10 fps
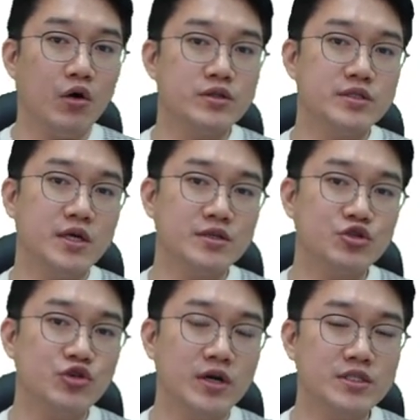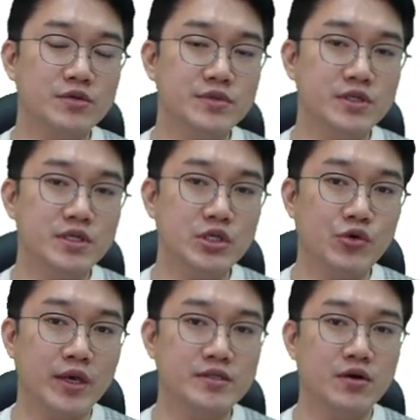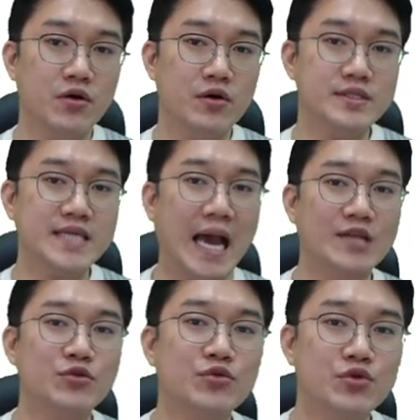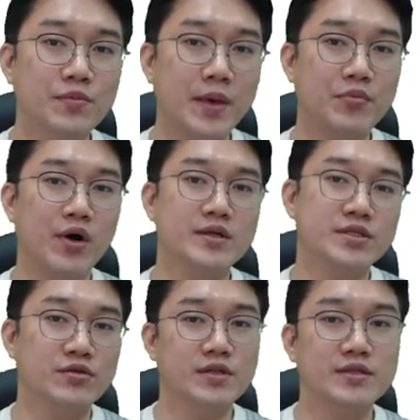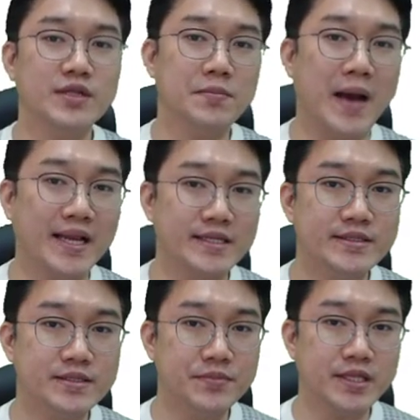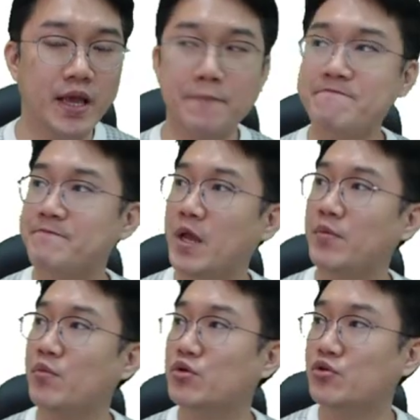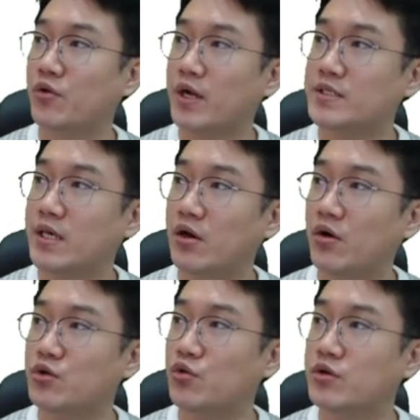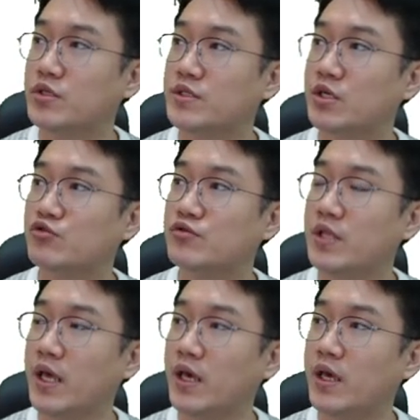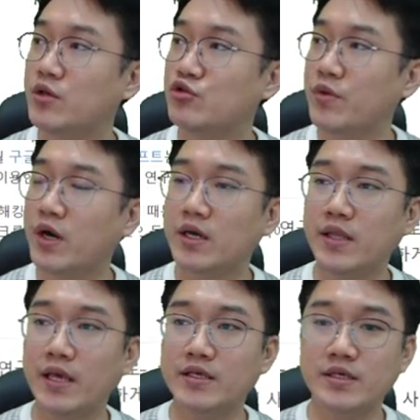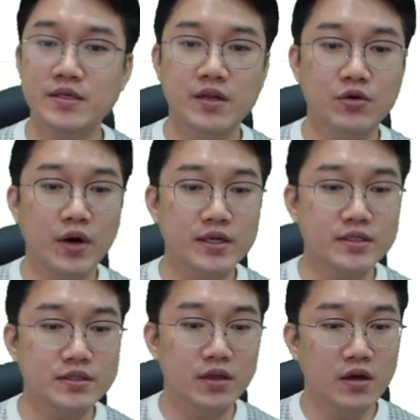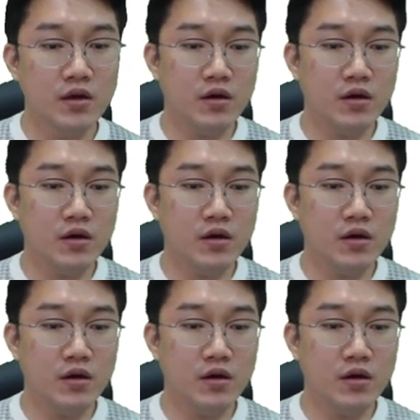어, 특정 취약점들을 이용해서 자동으로 배포하는 형태들이 많이 있습니다 음, 한번 보도록 할게요 요거는 이제 국내 유명한 엔키라고 하는